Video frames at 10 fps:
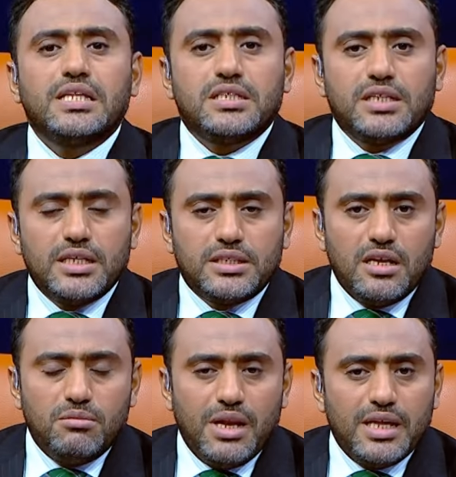السياسية
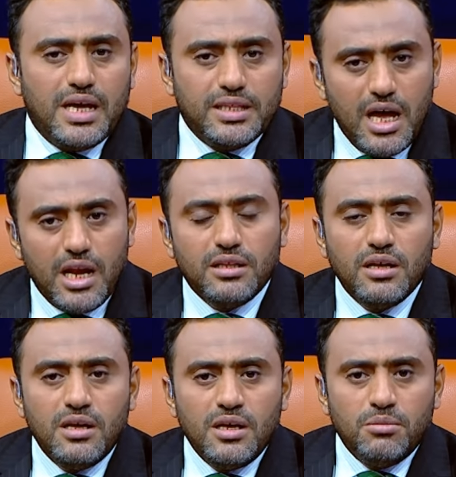للبلاد أدانت
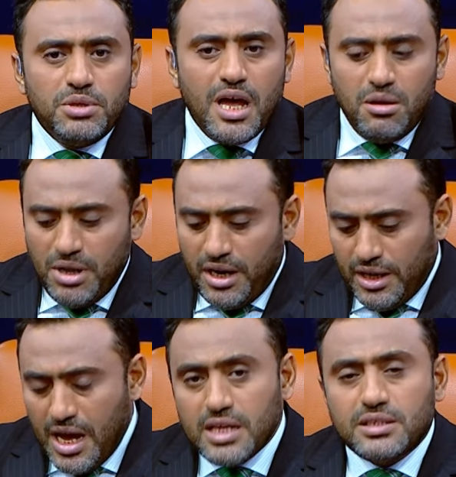بداء من
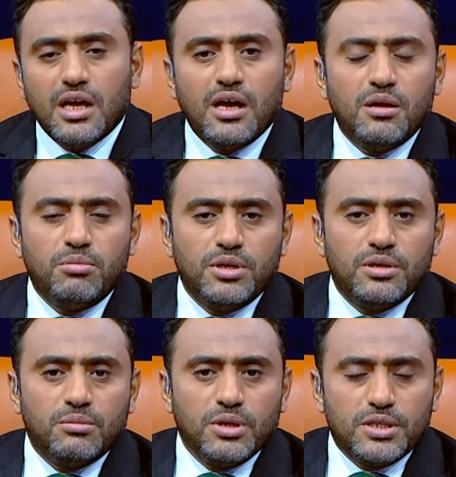الرئاسة
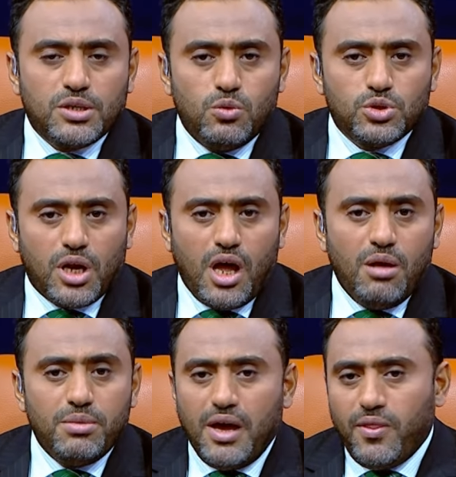بمجلس
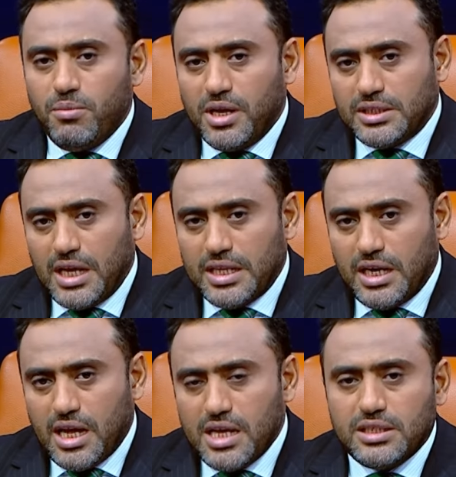الوزراء بأعضاء مجلس القيادة
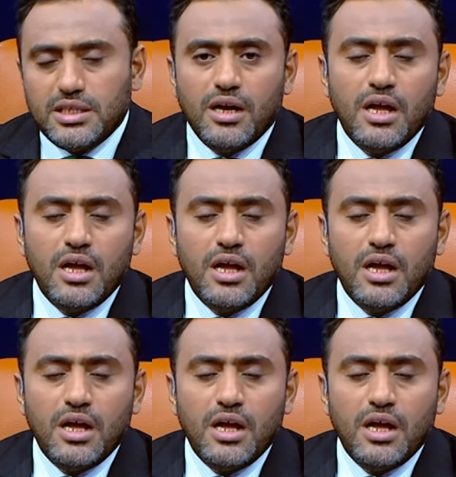الرئاسية